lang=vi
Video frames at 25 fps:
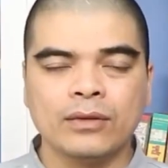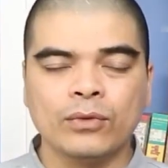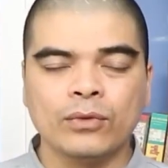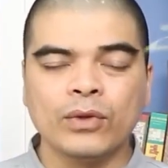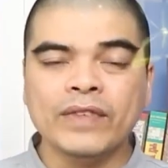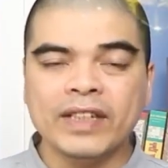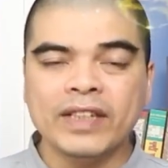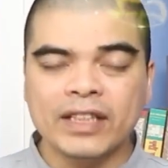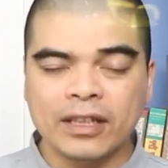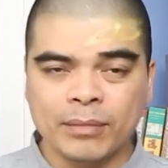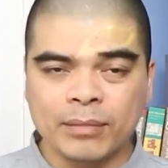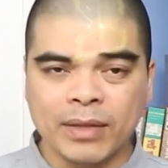
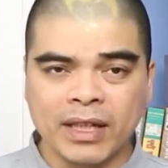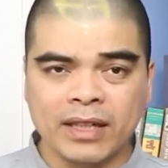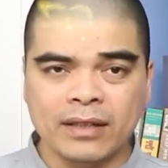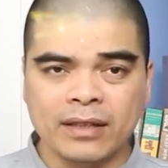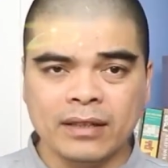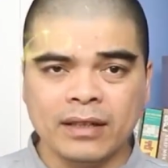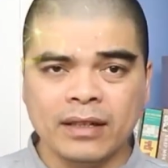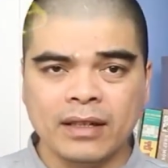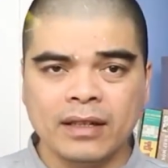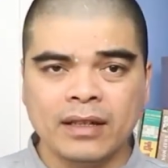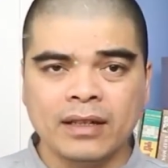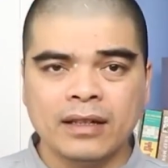quý vị thân
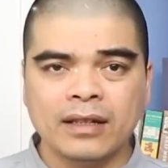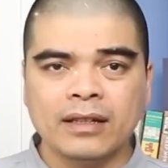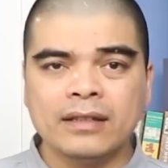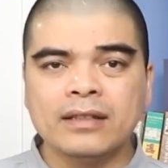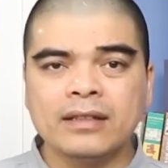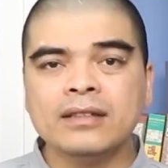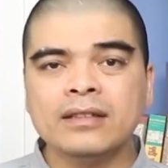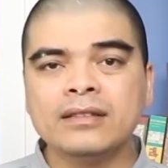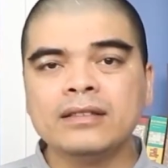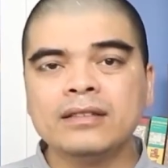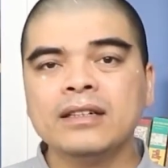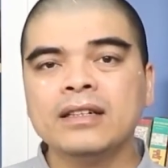mến
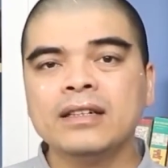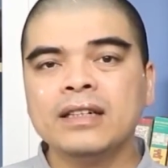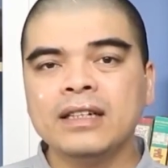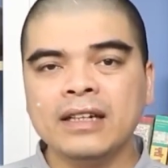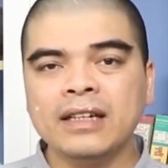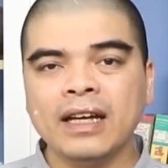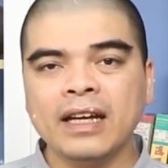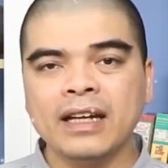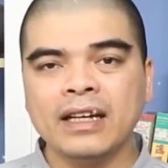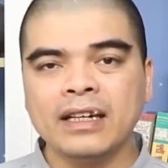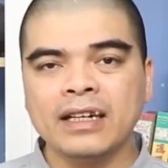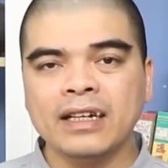từ xưa đến
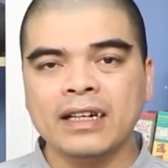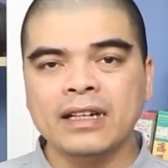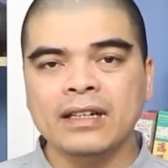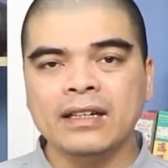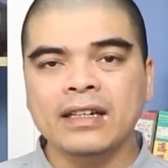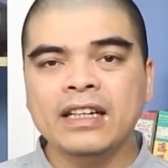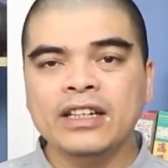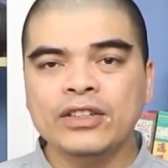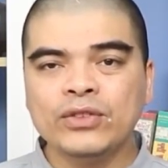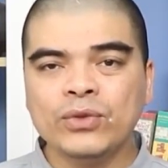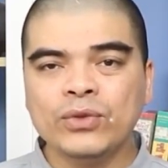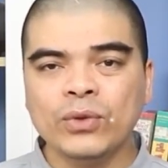nay cái
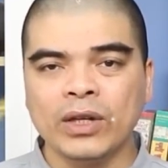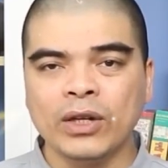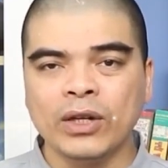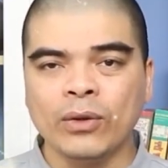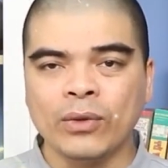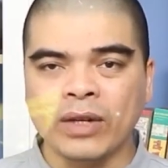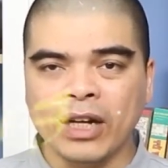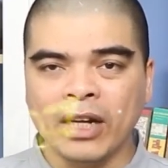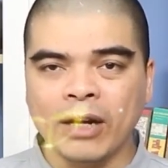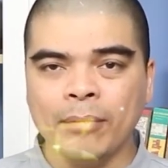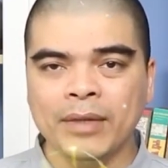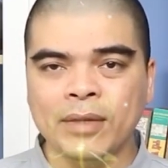đi chùa
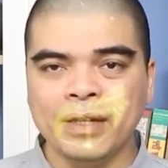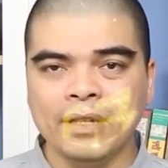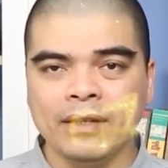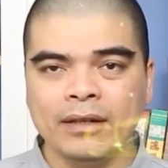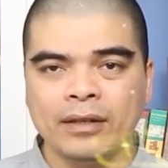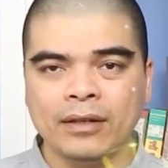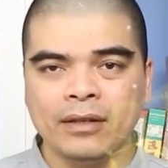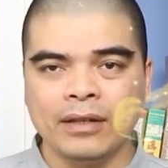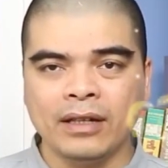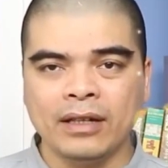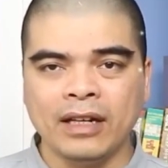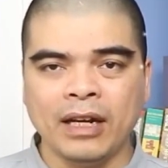đầu năm ấy
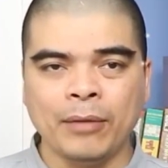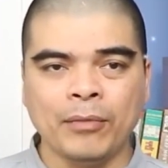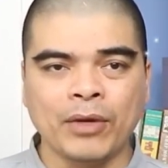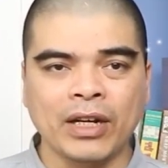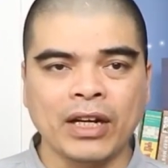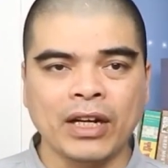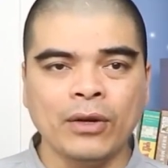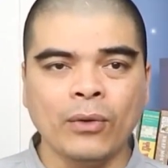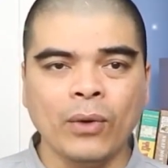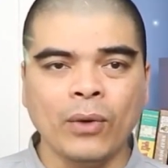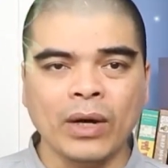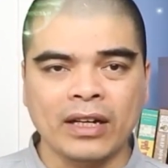là một
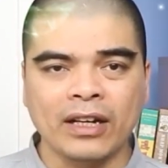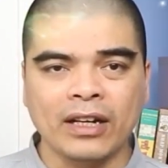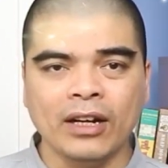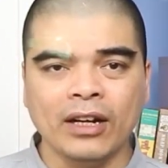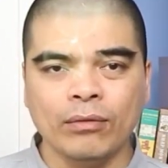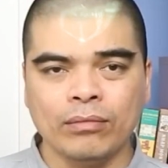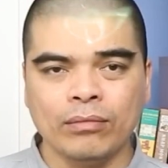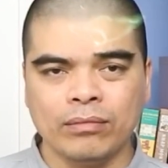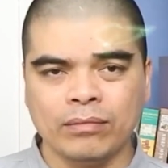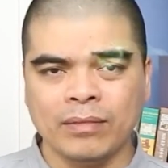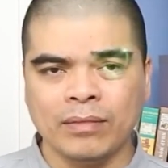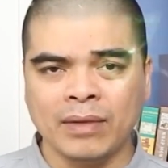cái hoạt
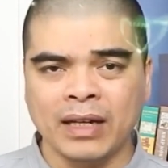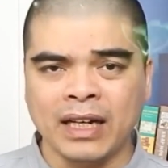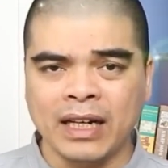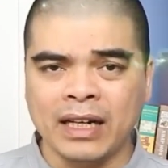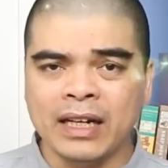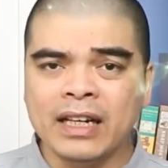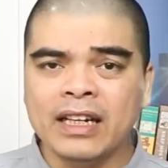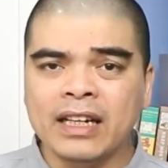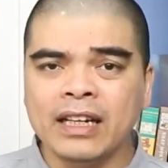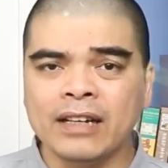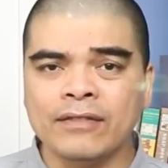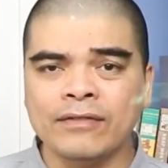động mà
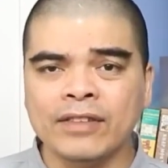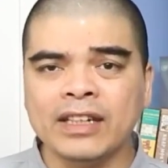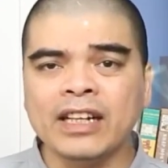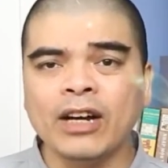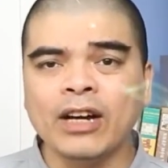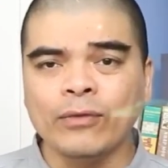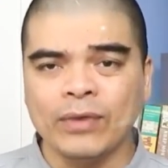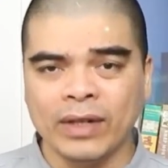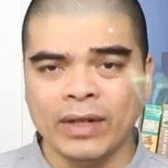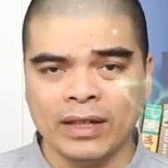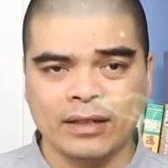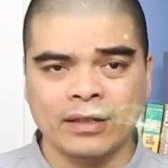gắn liền với
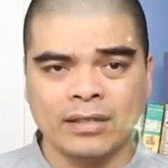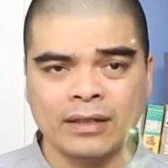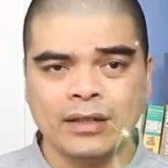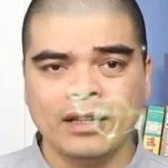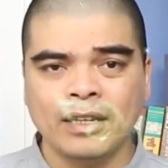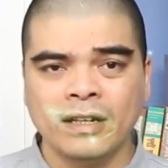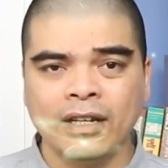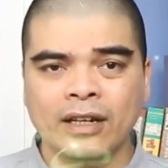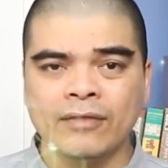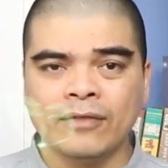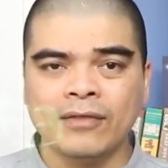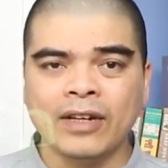đạo phật
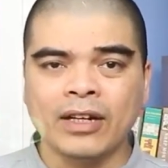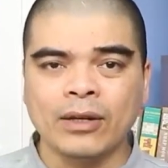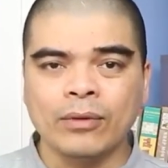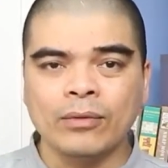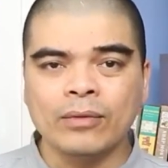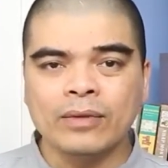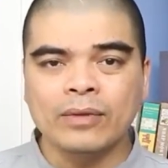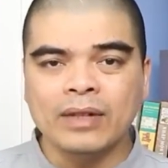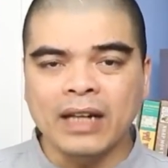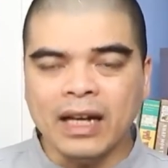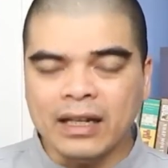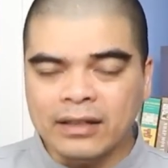và
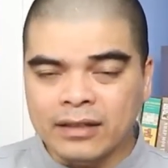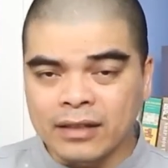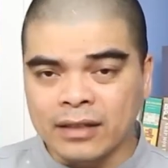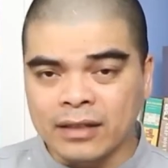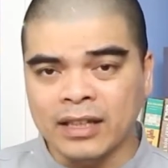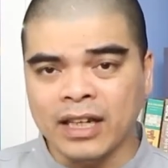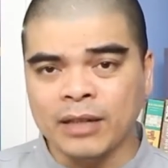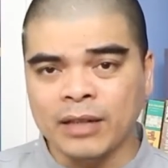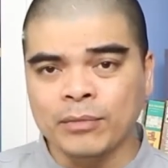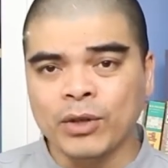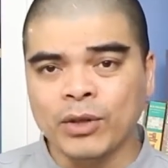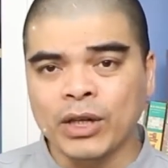cũng đã
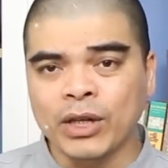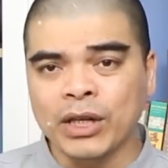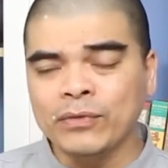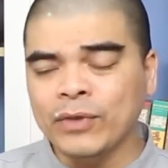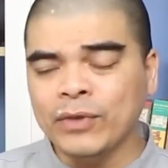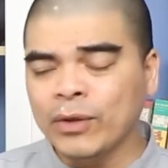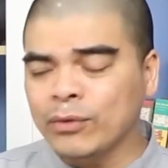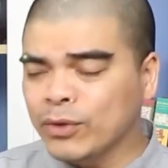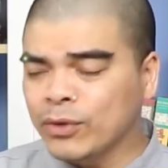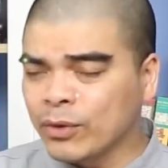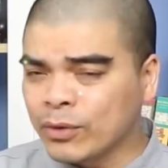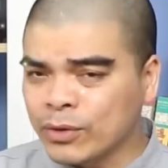trở thành một cái
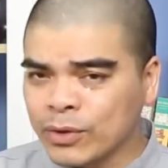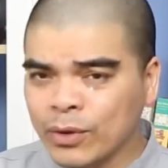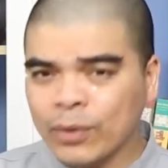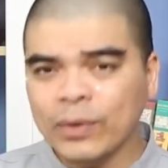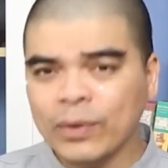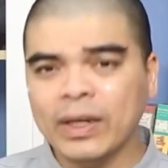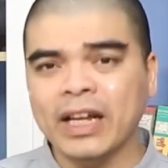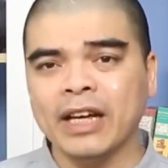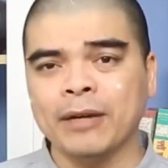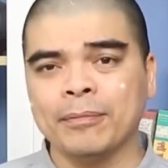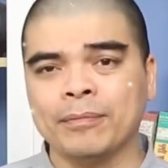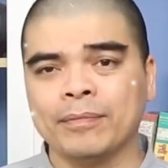phong tục
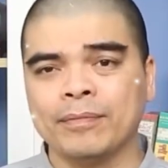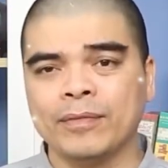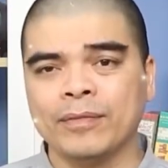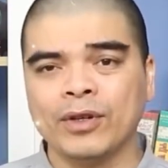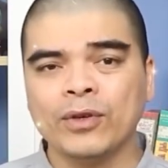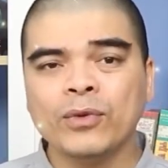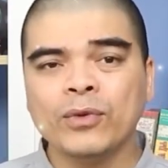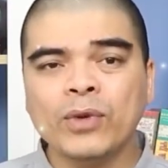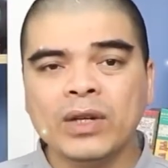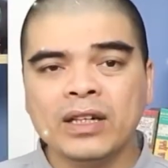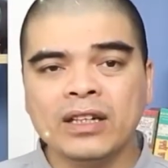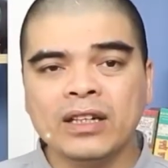tốt đẹp
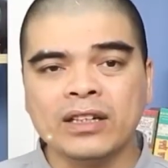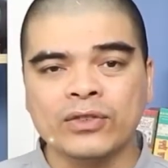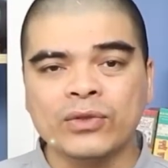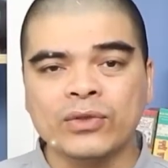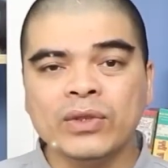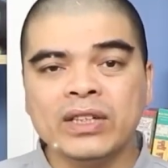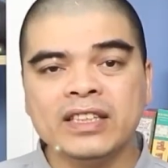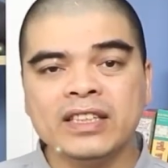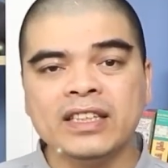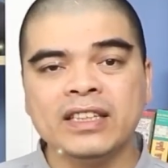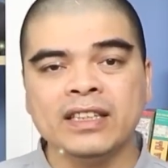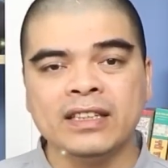luôn được
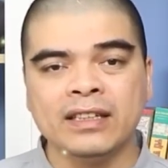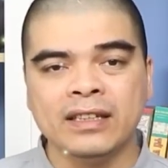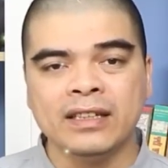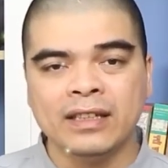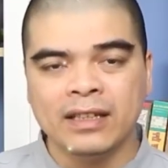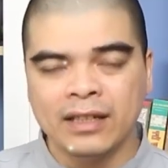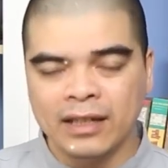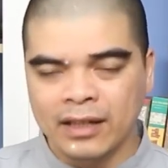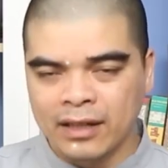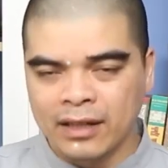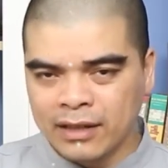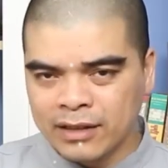duy trì
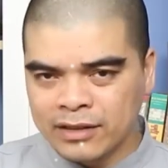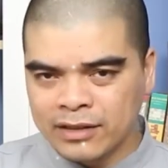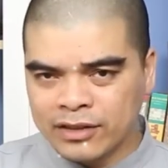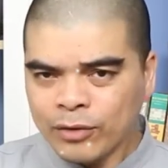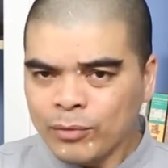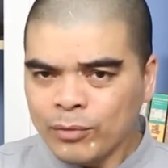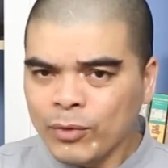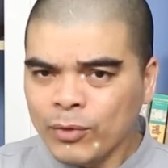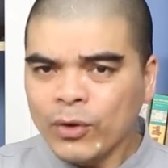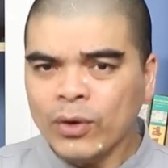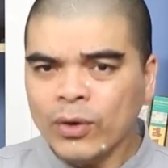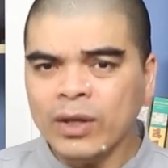
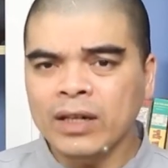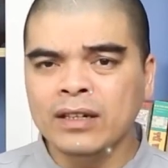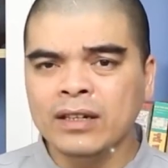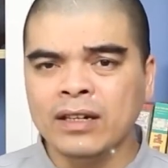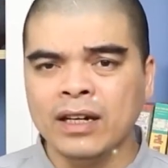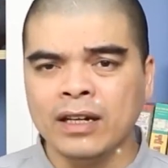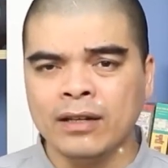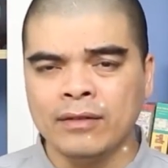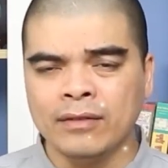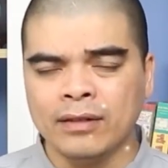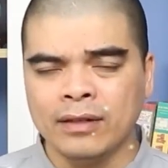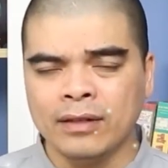trong mỗi con
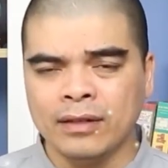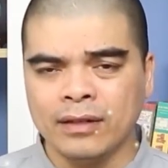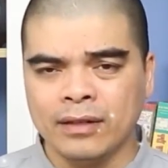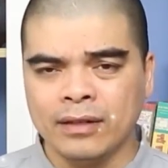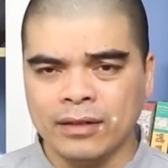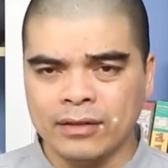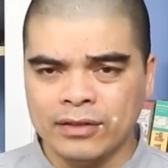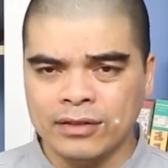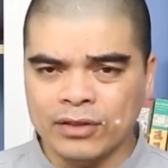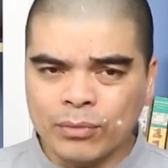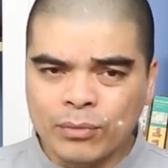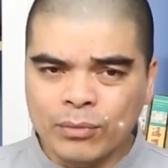người
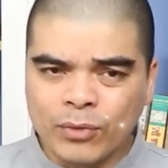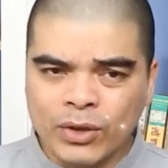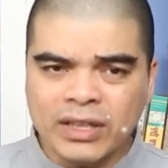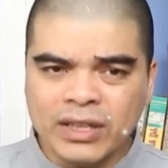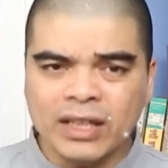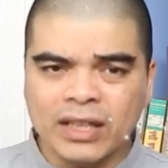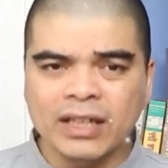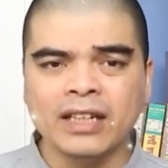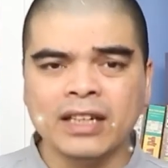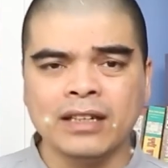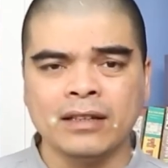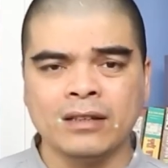trong mỗi
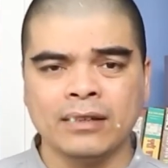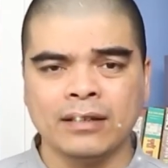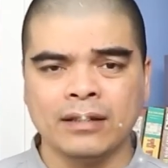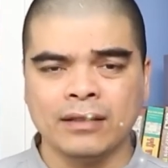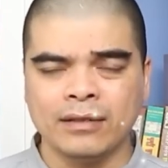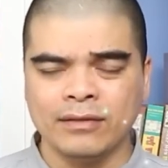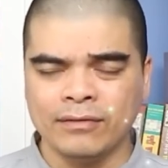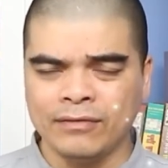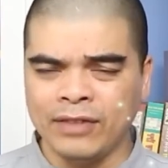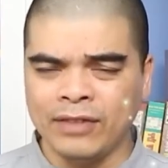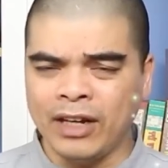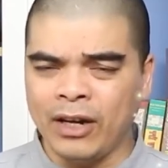gia đình
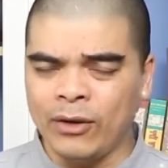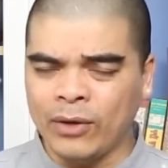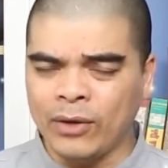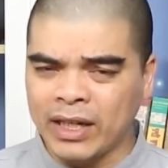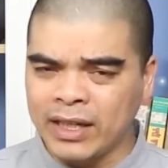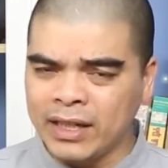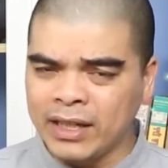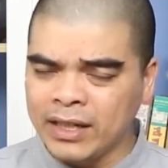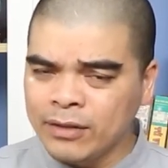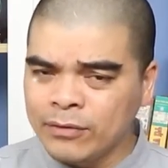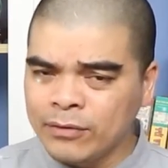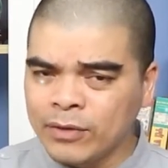vào
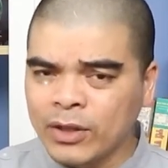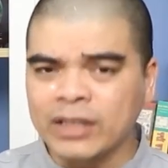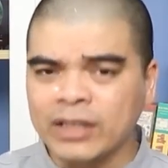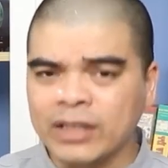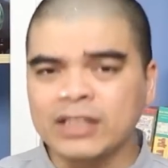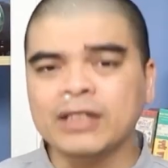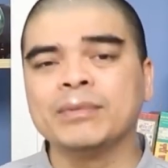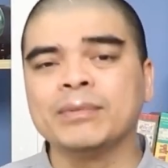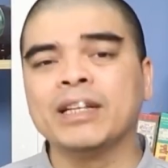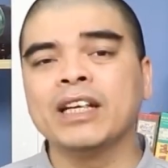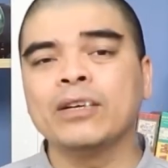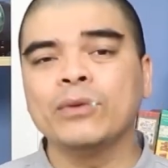cái vào cái
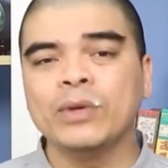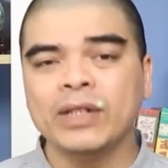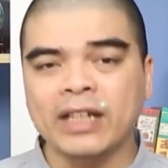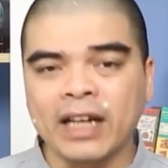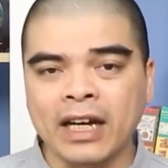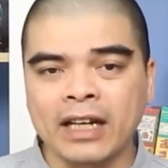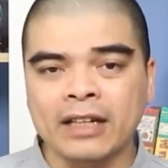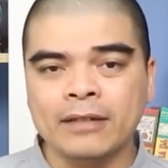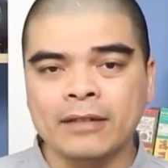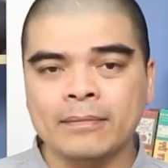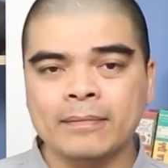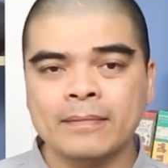dịp tết nguyên
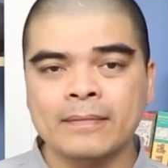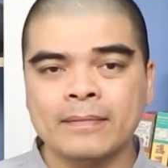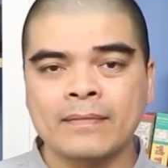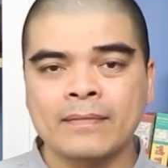đán